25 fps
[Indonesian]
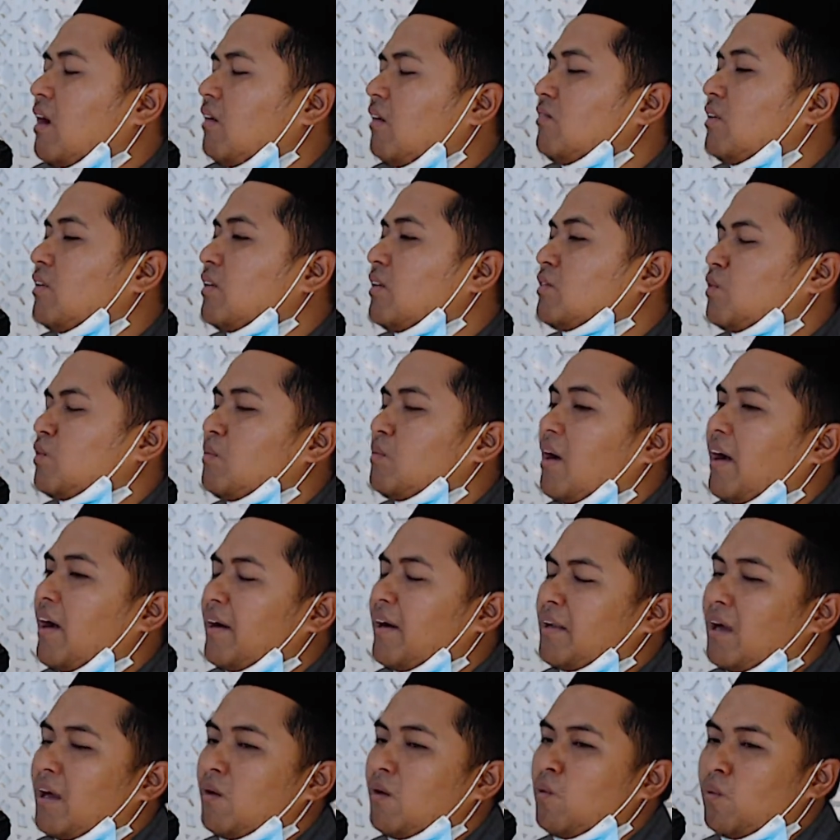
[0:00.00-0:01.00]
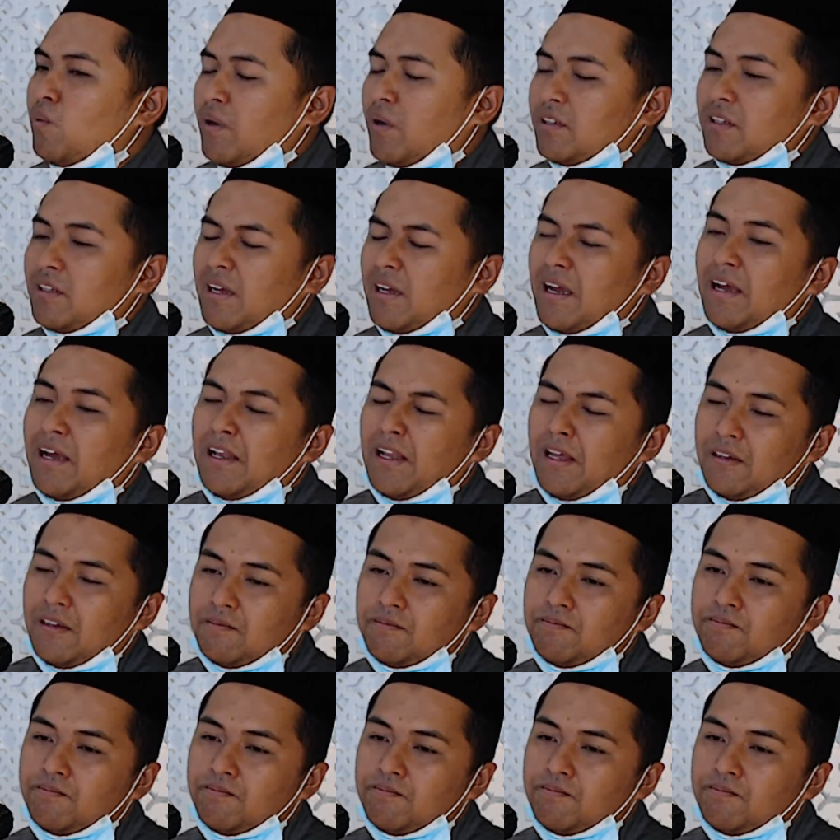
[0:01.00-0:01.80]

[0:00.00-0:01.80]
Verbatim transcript: Allah Subhanahu wa taala.